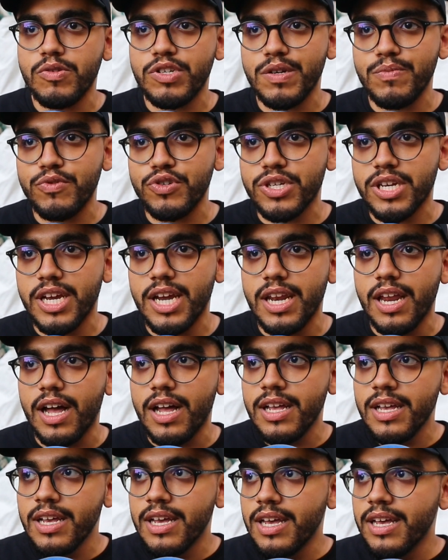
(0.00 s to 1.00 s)
شي
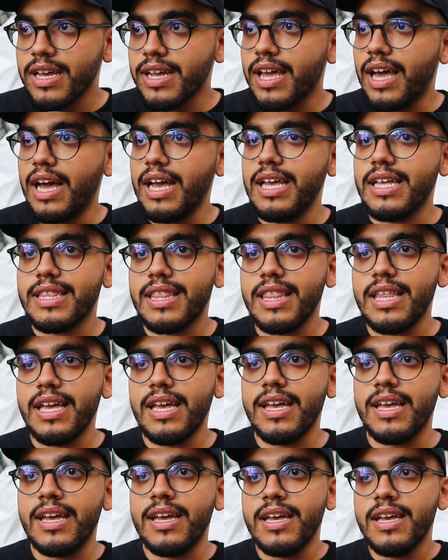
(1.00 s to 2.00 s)
مشكله كعيط
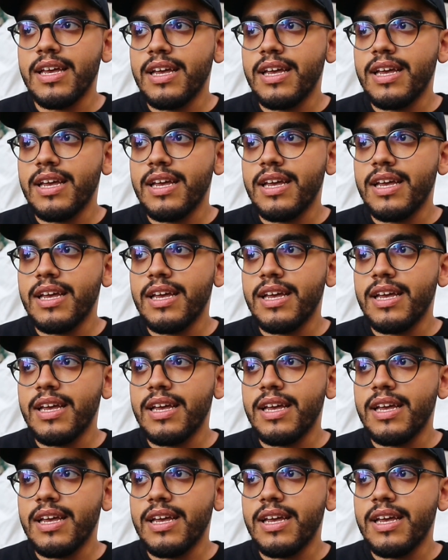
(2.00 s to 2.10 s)
ليه